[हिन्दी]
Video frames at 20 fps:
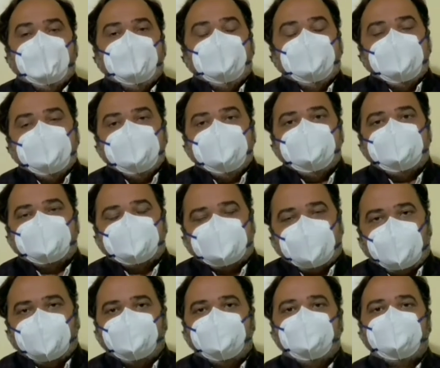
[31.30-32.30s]
लेकिन इस
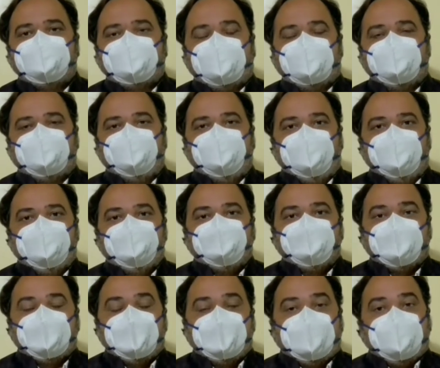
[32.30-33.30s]
साथ ही साथ में
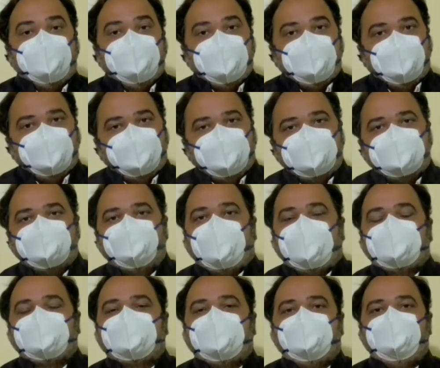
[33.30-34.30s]
हमें दुख इस बात
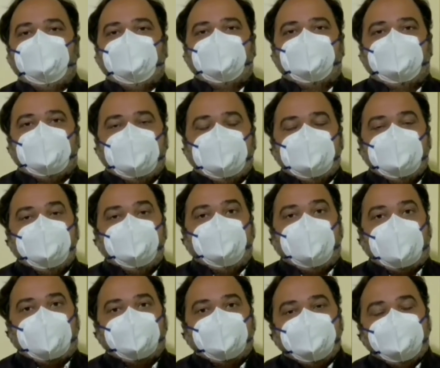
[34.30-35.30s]
का भी होता है कि
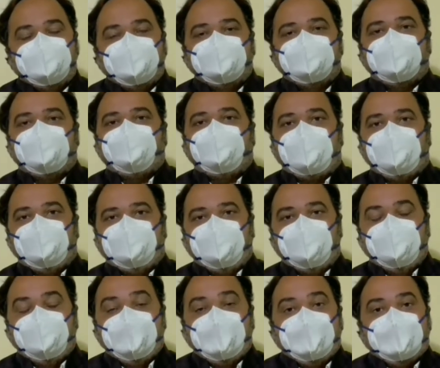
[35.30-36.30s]
भारतीय जनता पार्टी
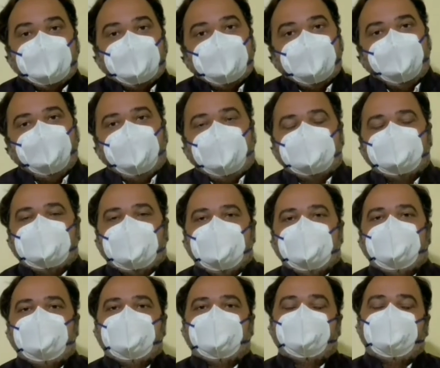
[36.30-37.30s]
कब बाज आएगी
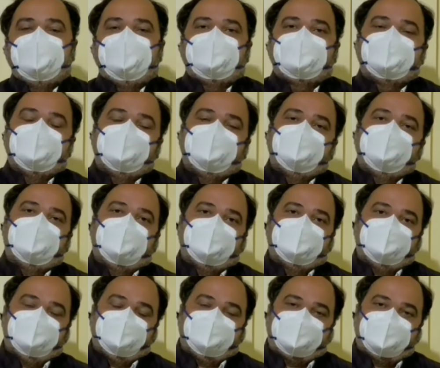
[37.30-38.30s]
अपने इस गंदी
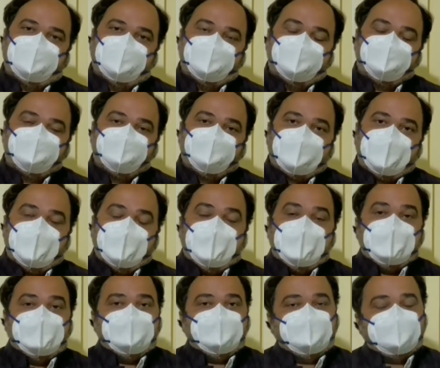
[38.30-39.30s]
राजनीति
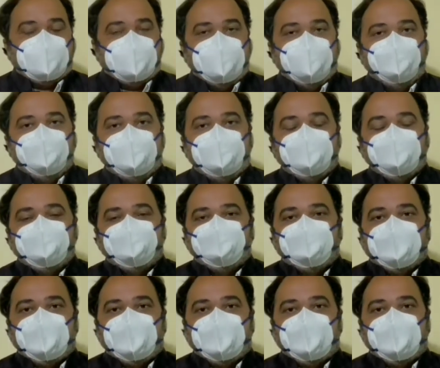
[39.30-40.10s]
से जहां पर